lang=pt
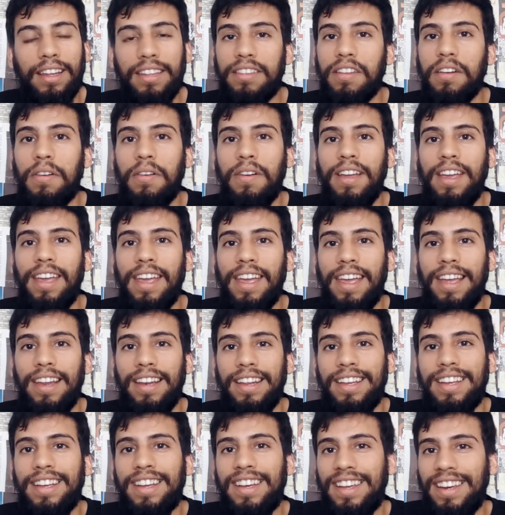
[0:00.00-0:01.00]
Então,
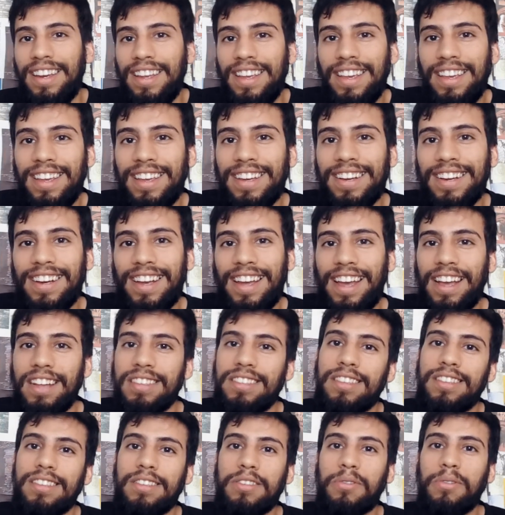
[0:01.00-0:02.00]
ele cria
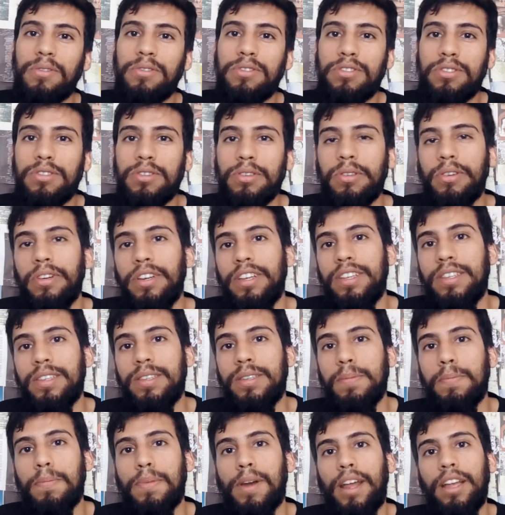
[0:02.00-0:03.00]
essas
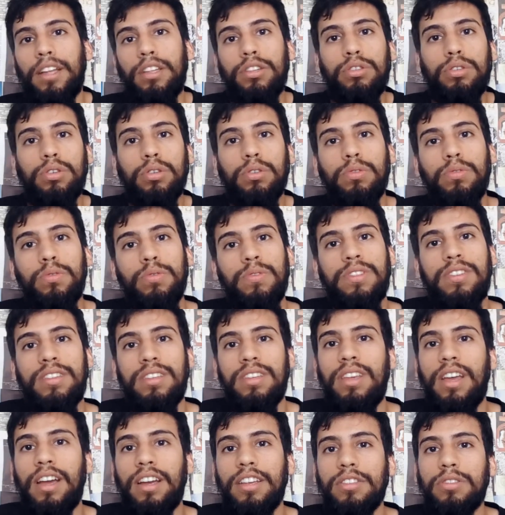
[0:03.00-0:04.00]
condições para
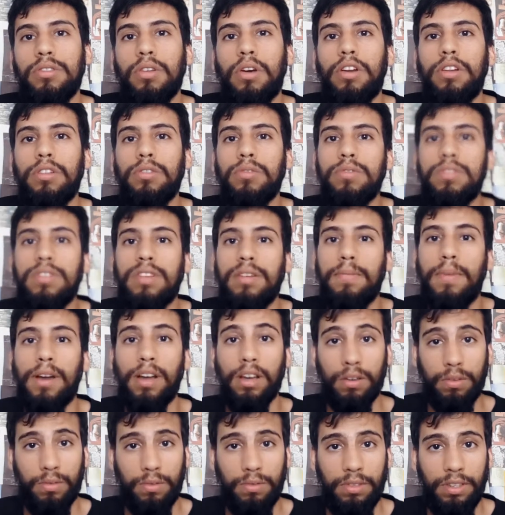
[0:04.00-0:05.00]
introduzir a história do Sam
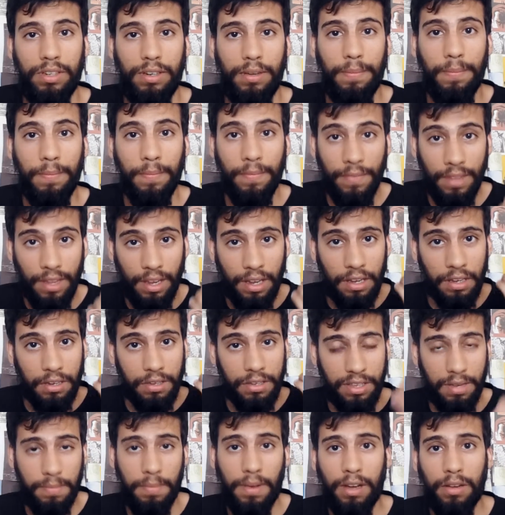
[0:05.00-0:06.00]
Magruder.
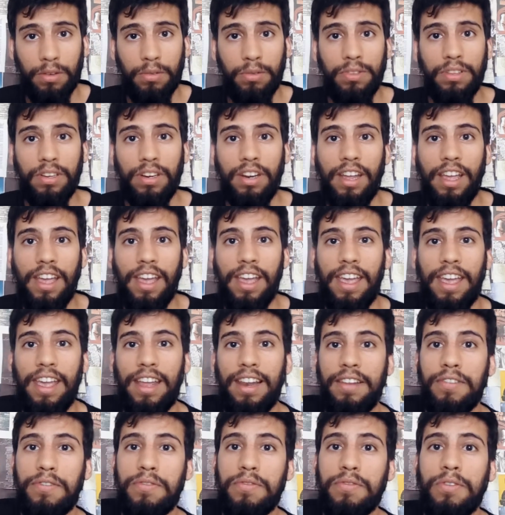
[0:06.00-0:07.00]
Sam Magruder,
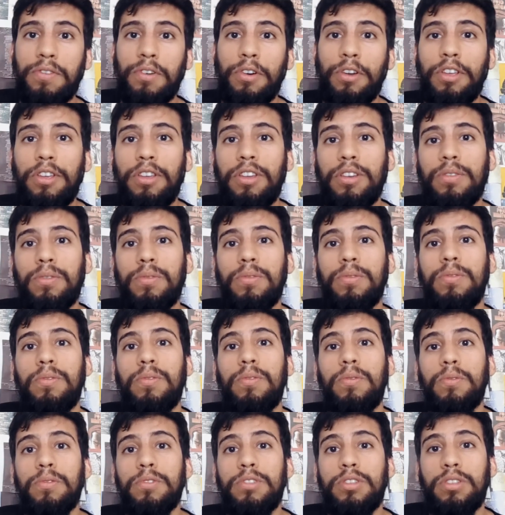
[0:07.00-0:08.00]
ele foi
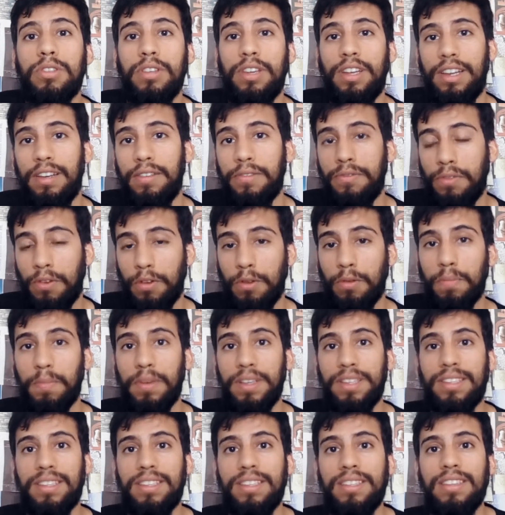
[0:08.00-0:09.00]
um, ele foi um
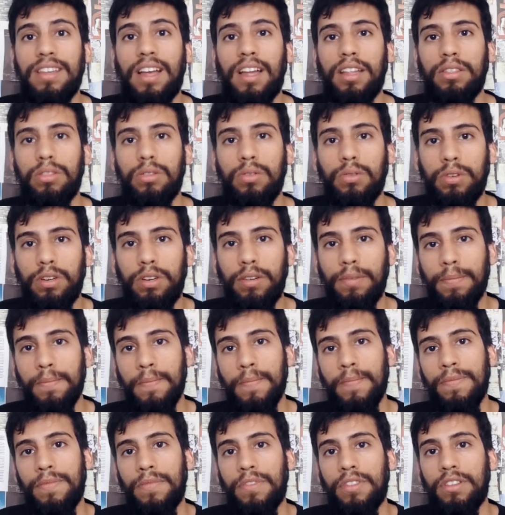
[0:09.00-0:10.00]
pesquisador
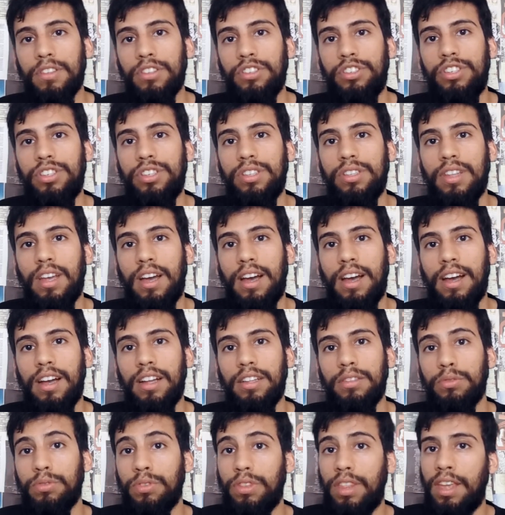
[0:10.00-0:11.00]
de,
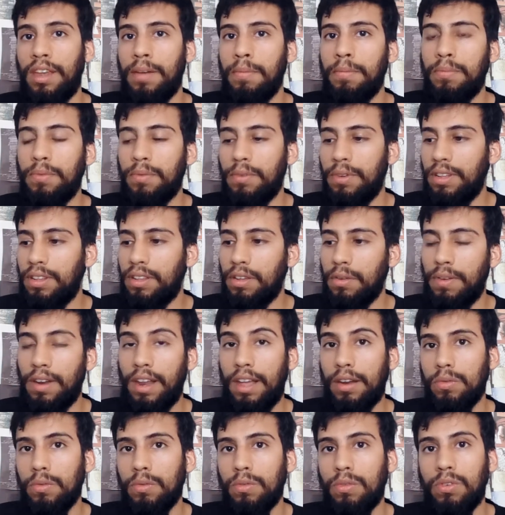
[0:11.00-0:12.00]
da, do tempo, então
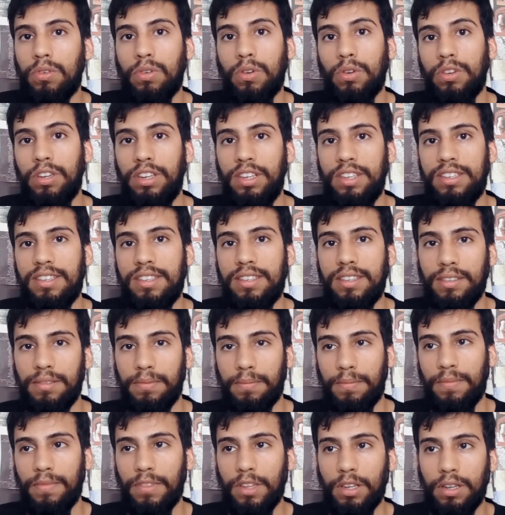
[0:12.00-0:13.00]
ele era um cronista